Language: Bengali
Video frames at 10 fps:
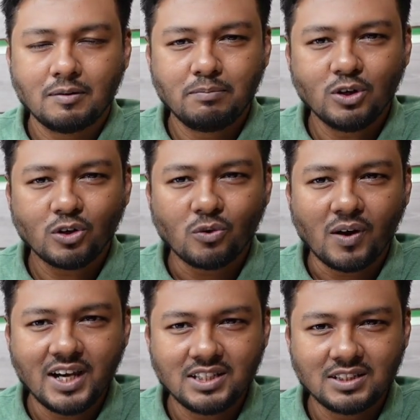পিওর
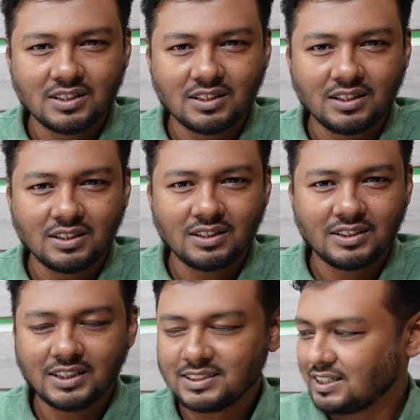হোয়াইট
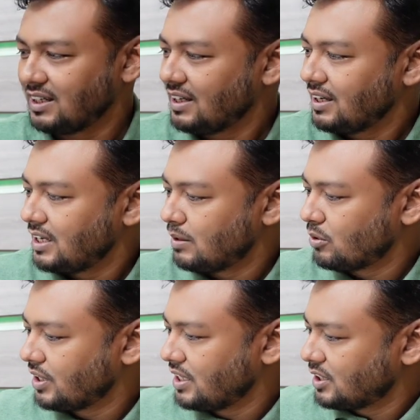ঠিক আছে
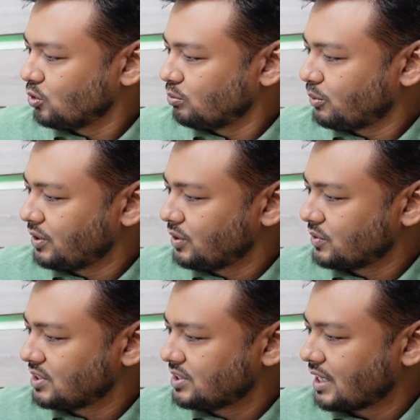এবং এটার উপরে
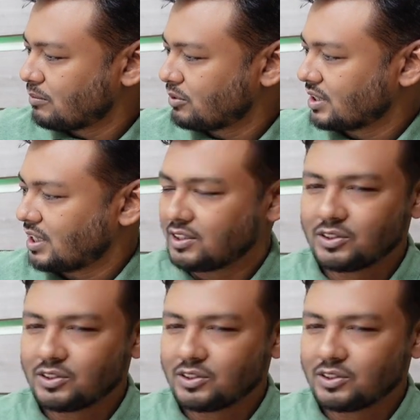হচ্ছে ডায়মন্ড কাট